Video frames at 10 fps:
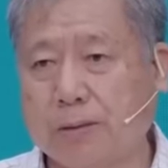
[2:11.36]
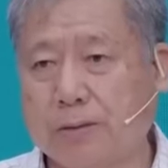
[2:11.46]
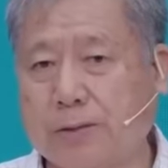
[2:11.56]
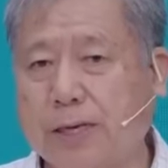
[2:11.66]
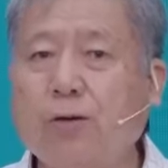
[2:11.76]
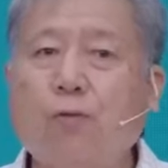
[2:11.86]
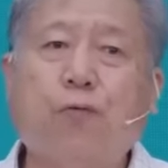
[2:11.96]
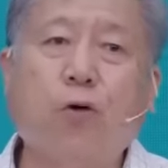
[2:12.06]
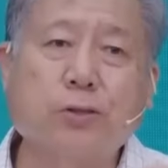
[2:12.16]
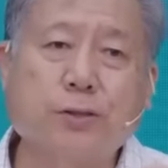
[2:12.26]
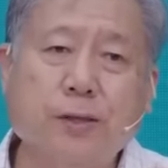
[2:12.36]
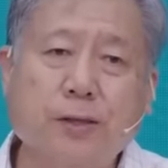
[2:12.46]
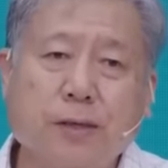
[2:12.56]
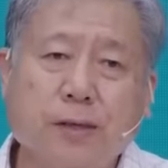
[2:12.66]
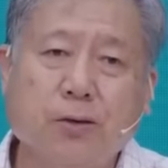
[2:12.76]
Se não fosse
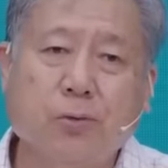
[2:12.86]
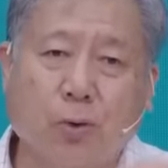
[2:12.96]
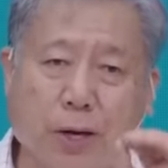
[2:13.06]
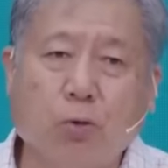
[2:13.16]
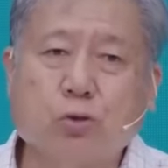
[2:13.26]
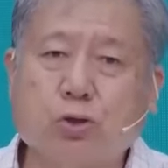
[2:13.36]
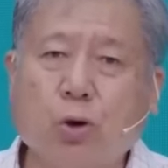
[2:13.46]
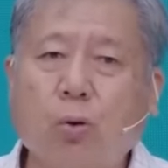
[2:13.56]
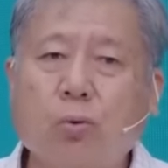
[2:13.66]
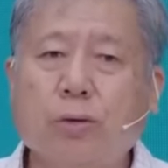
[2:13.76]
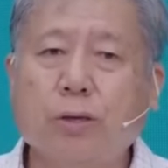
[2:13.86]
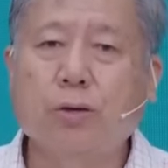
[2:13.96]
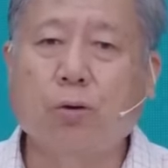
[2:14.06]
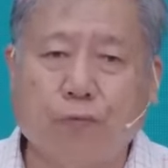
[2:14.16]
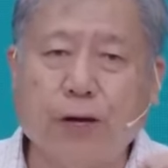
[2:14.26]
o eu
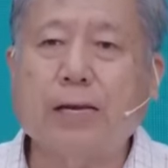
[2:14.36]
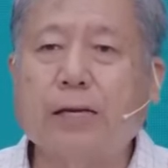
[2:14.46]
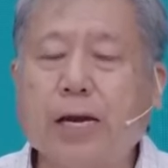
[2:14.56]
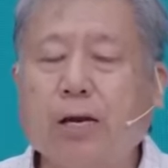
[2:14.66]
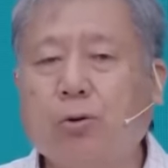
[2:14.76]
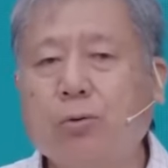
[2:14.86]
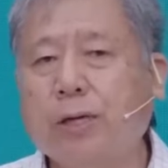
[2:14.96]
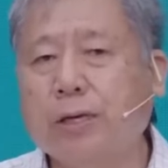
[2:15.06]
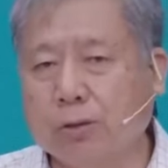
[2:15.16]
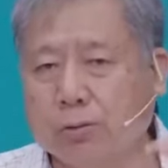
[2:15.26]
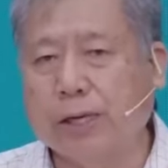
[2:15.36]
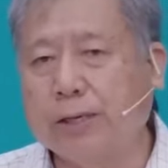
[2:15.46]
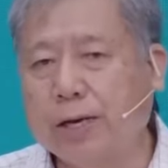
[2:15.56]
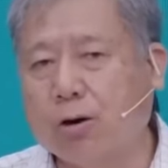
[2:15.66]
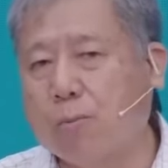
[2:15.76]
sou, o verdadeiro, não
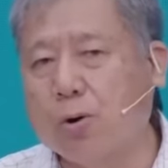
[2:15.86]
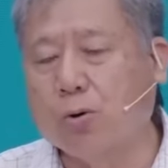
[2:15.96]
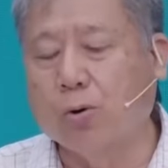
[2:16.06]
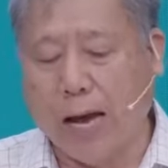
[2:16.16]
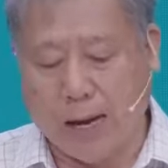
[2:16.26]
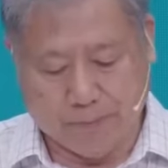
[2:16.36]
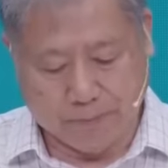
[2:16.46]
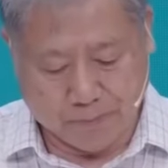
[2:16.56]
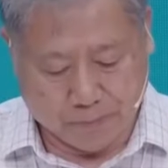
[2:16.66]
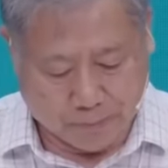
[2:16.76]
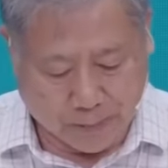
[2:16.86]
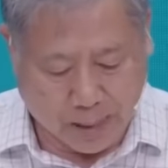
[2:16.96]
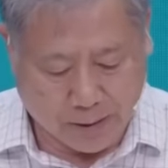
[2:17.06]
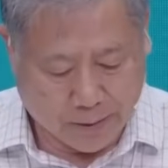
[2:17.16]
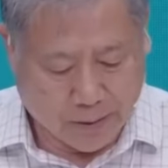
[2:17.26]
teria como curar.
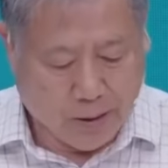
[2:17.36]
Tá?